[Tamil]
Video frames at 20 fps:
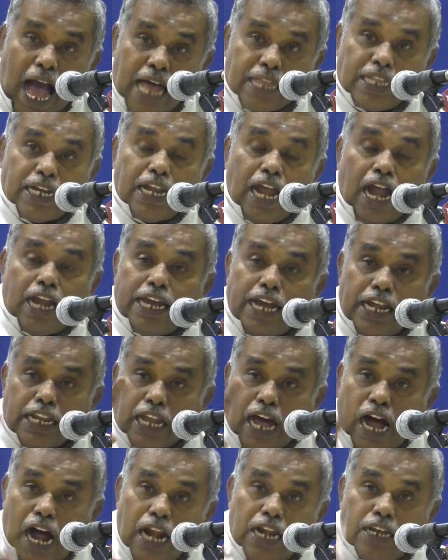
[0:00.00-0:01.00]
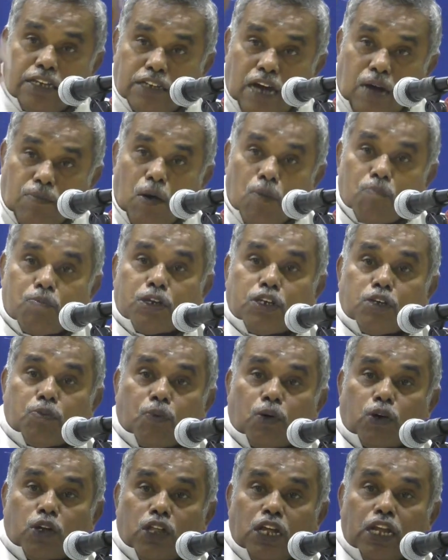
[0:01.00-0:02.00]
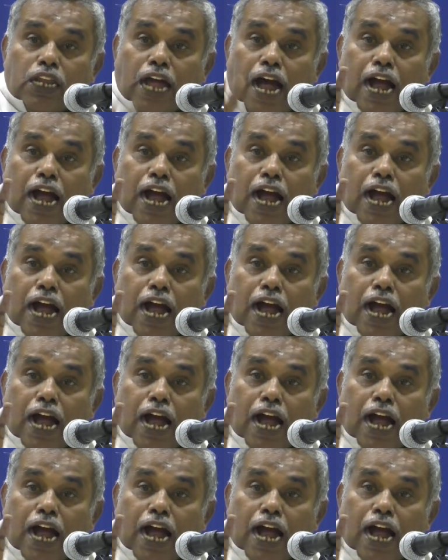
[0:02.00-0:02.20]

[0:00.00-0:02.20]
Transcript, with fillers: அதனாலேயே நாலு ஜாமம் பிச்சு போட்டது